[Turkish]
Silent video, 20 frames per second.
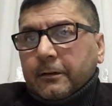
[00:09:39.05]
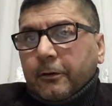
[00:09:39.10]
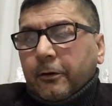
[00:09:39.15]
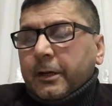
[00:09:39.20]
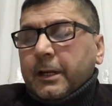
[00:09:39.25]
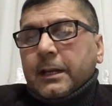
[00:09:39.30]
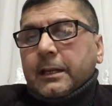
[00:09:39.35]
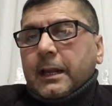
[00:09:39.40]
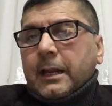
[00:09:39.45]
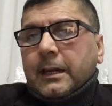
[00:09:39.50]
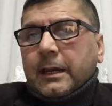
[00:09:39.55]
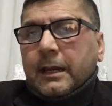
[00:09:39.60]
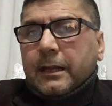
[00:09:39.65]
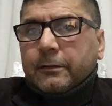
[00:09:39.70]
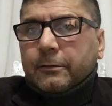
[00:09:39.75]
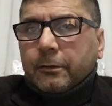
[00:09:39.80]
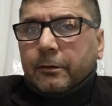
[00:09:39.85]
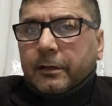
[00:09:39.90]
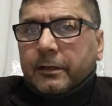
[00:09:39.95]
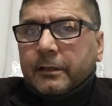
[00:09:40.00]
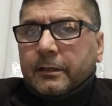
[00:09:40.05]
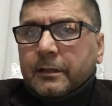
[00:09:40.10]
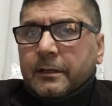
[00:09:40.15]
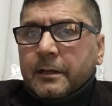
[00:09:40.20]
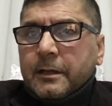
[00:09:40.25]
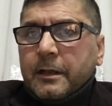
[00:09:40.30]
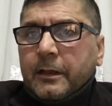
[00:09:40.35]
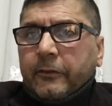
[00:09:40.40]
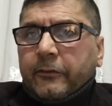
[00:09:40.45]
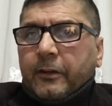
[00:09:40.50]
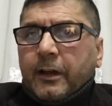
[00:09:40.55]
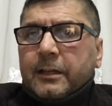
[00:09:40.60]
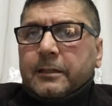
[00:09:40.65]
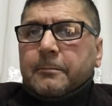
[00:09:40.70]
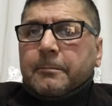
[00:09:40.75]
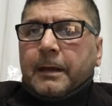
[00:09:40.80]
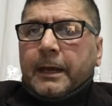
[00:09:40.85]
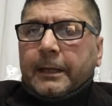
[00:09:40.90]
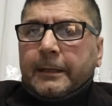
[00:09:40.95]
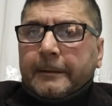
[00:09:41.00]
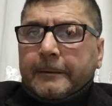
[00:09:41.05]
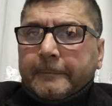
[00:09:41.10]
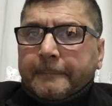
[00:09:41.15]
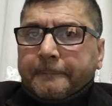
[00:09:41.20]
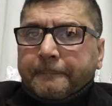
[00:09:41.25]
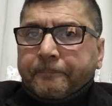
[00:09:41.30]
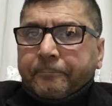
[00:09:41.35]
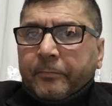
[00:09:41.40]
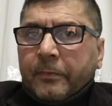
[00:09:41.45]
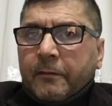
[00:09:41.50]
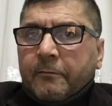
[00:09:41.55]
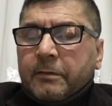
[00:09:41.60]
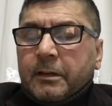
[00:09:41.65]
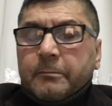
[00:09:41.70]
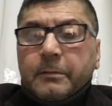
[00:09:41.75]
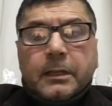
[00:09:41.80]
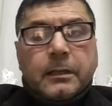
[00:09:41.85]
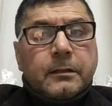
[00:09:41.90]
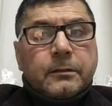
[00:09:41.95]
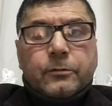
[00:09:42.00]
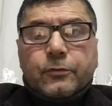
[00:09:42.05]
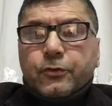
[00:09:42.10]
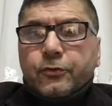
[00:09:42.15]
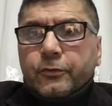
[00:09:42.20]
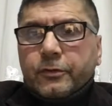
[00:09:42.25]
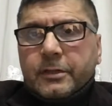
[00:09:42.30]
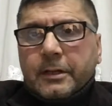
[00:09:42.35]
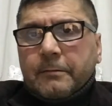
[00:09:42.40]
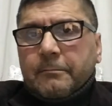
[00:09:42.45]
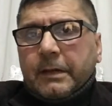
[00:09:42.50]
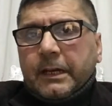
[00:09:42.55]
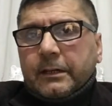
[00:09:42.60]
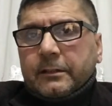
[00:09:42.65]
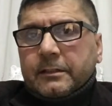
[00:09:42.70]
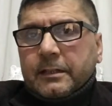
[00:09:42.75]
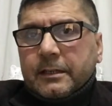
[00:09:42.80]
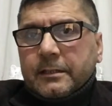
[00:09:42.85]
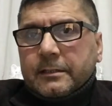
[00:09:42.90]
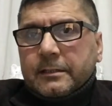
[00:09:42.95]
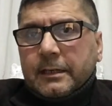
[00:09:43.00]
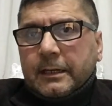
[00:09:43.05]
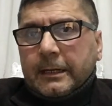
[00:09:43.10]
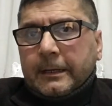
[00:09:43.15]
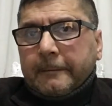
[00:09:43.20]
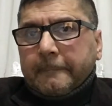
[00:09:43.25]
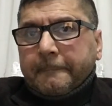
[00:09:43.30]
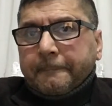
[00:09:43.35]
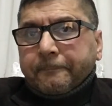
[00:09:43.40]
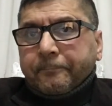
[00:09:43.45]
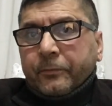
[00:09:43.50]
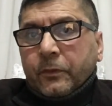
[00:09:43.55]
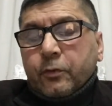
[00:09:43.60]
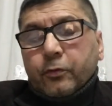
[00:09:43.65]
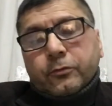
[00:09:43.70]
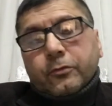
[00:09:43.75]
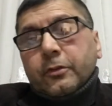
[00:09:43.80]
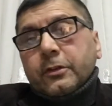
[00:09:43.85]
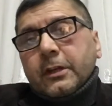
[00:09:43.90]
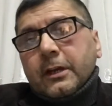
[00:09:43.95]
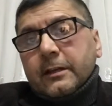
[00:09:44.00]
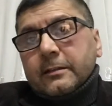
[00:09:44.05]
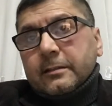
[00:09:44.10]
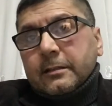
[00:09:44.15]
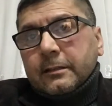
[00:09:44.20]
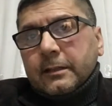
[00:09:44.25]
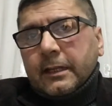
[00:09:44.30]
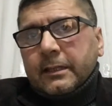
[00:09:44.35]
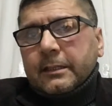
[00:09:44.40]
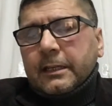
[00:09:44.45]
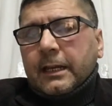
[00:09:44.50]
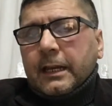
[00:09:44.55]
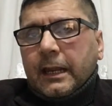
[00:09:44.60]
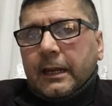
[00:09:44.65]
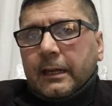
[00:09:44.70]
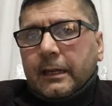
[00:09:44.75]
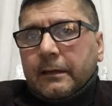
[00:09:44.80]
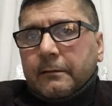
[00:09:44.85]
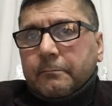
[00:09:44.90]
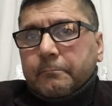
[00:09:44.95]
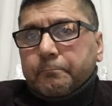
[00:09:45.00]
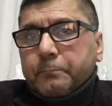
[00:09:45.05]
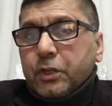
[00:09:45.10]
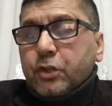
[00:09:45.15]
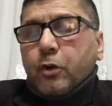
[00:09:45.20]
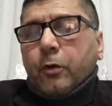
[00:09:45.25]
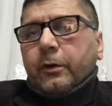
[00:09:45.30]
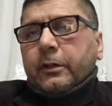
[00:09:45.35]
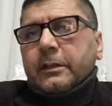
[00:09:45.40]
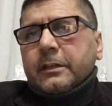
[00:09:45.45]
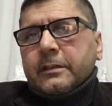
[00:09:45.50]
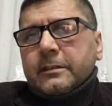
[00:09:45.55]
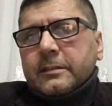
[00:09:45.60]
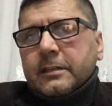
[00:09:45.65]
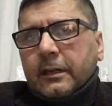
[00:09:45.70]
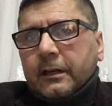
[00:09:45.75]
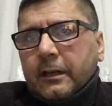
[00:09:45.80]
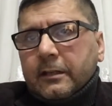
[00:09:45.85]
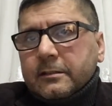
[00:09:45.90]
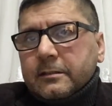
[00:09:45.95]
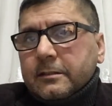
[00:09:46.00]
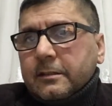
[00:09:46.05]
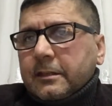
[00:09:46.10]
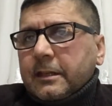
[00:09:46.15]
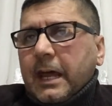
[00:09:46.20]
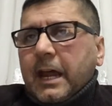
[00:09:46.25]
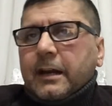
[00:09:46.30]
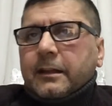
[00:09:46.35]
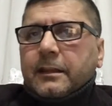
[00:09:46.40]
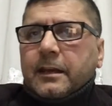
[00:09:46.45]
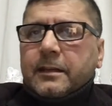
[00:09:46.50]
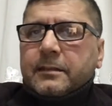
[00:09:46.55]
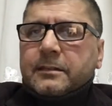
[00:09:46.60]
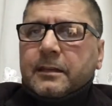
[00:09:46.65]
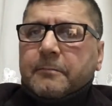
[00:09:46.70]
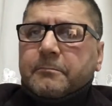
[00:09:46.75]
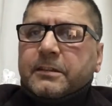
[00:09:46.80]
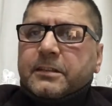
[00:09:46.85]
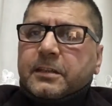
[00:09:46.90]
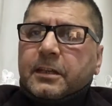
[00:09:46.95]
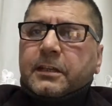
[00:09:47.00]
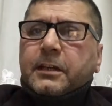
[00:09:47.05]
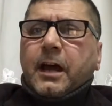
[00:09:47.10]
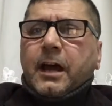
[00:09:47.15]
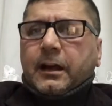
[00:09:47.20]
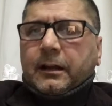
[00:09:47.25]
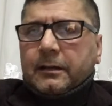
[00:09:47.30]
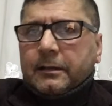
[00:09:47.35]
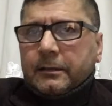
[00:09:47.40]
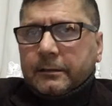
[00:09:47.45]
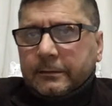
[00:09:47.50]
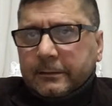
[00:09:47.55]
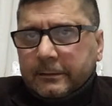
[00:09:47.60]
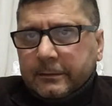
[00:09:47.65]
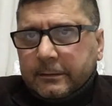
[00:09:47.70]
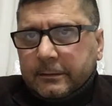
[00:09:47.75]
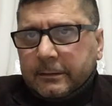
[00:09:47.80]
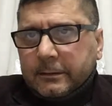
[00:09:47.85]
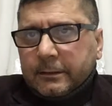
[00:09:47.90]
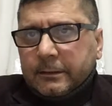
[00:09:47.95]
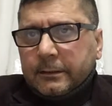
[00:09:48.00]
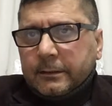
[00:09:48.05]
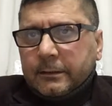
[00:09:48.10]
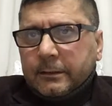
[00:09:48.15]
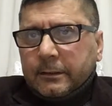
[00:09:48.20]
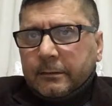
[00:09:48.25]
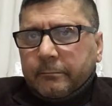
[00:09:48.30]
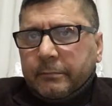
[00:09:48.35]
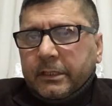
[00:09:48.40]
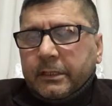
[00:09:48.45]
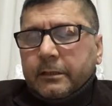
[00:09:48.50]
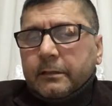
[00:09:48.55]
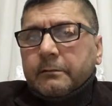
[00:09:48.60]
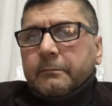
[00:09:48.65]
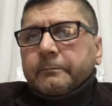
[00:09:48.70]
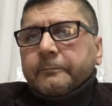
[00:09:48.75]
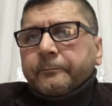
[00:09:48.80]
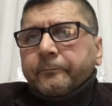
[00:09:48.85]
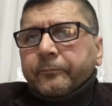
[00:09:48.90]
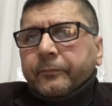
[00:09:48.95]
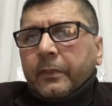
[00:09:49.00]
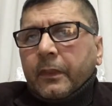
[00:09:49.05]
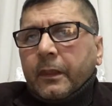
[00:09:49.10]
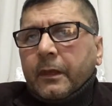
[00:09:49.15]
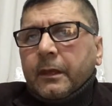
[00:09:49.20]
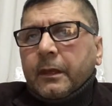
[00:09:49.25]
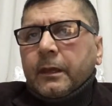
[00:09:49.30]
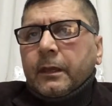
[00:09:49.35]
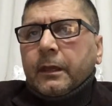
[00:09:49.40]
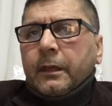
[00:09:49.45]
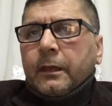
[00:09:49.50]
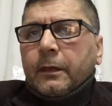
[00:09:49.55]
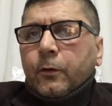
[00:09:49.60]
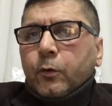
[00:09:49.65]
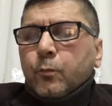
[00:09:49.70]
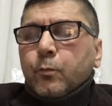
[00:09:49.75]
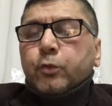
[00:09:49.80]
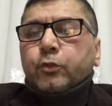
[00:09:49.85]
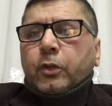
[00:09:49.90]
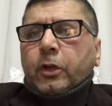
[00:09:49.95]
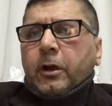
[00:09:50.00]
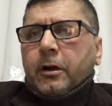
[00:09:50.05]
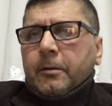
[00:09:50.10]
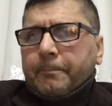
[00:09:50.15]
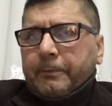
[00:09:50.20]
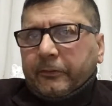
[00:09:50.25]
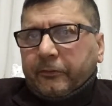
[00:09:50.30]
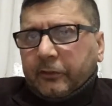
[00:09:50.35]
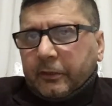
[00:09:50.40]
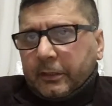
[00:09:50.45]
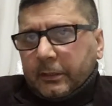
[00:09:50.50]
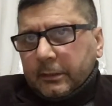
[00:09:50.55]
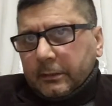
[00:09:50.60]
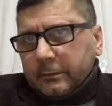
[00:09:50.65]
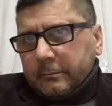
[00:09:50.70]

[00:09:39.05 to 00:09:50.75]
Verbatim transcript: O nedenle dolayı Sadi Bey ve Milli Düşünce Merkezi Türk dünyasından gelen birçok insan açısından neredeyse bir sığınak, bir e, umut kapısı